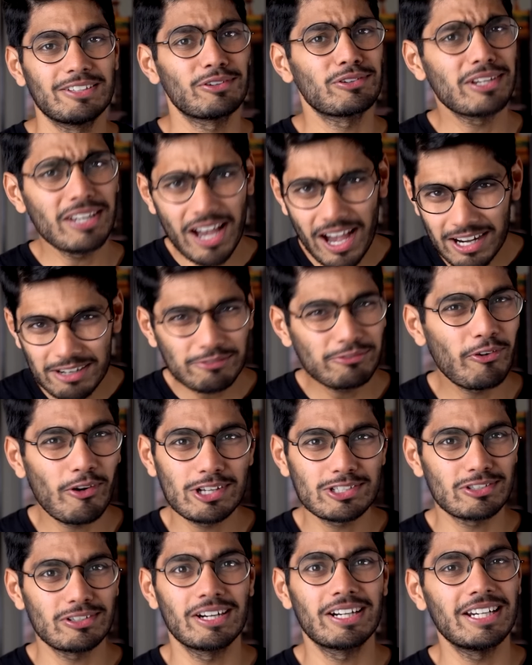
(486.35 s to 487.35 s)
क्योंकि
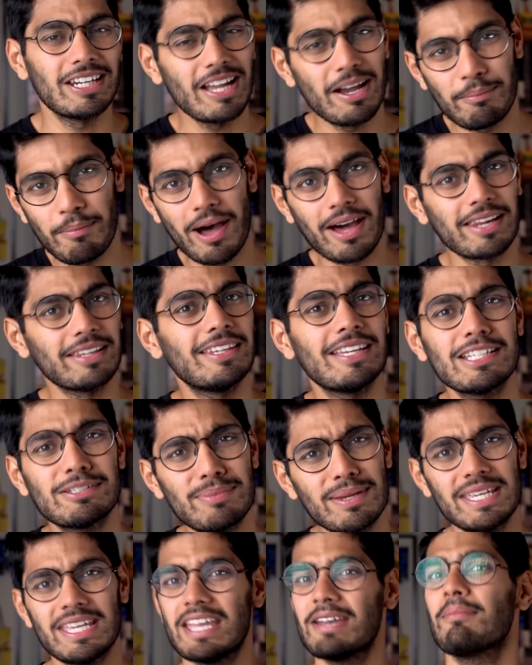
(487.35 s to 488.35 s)
अनफॉर्चुनेटली हमारे
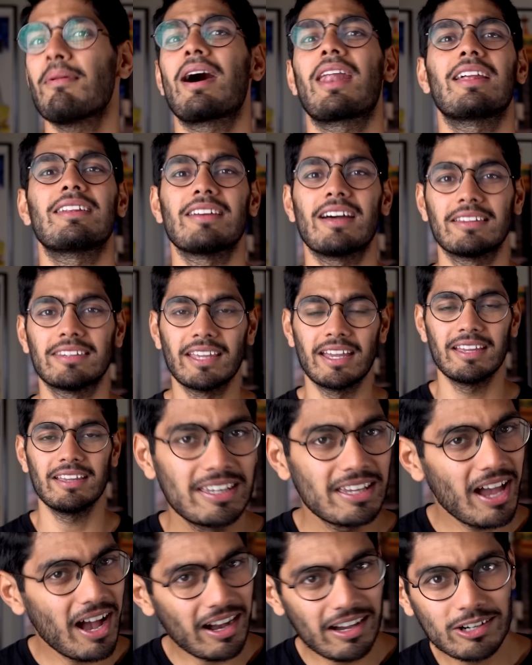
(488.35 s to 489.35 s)
देश में ये माना जाता है
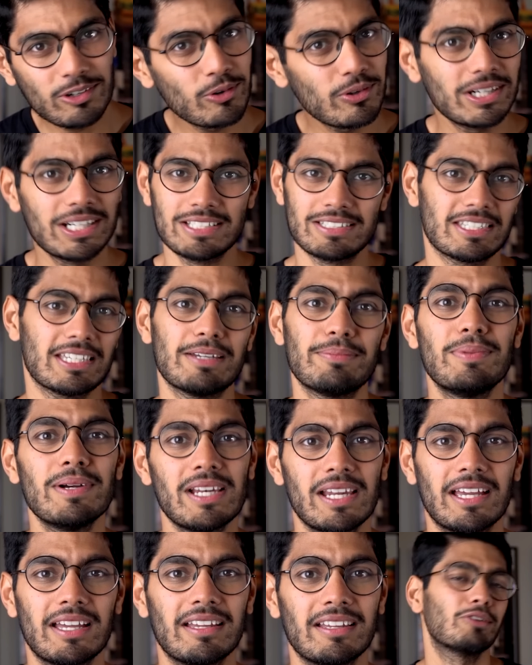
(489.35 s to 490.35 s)
कि अगर कोई
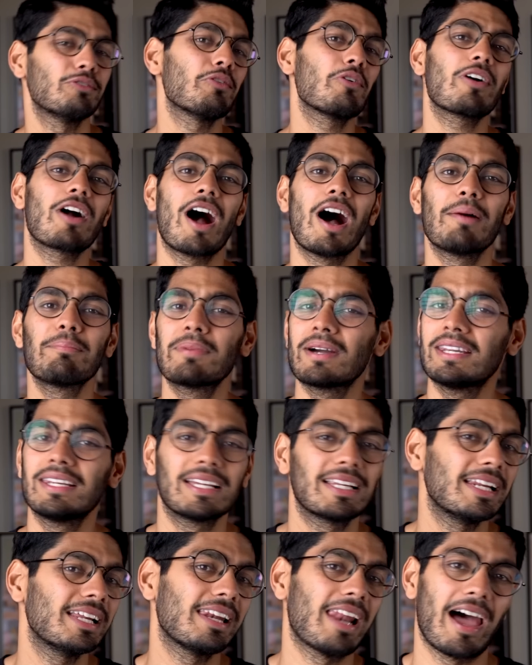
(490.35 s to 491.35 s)
डिसेबल है तो वो काम
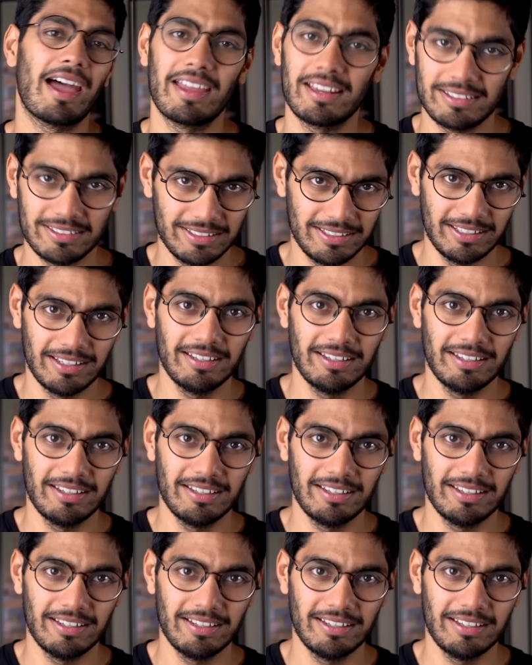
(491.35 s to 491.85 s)
करने के लिए लायक नहीं